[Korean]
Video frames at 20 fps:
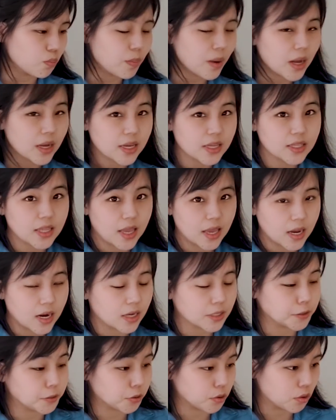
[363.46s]
쿠팡이
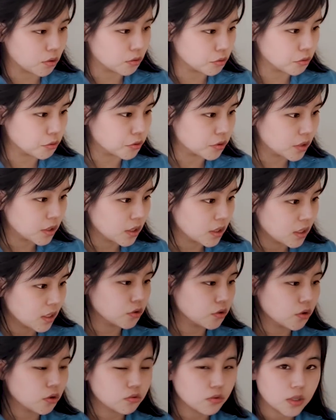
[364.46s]
대행하는 경우 어,
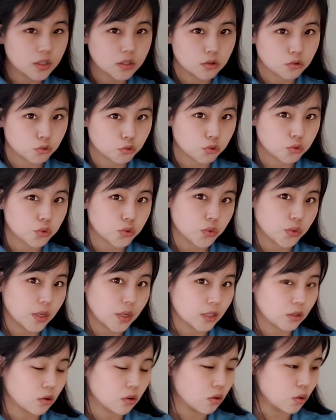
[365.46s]
그 경우에는
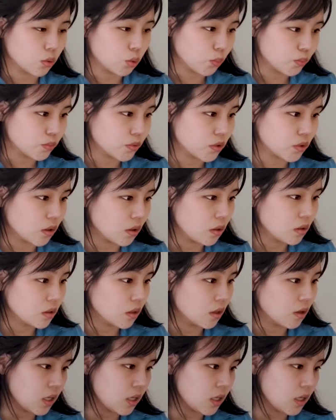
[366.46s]
수수료가 더 높죠.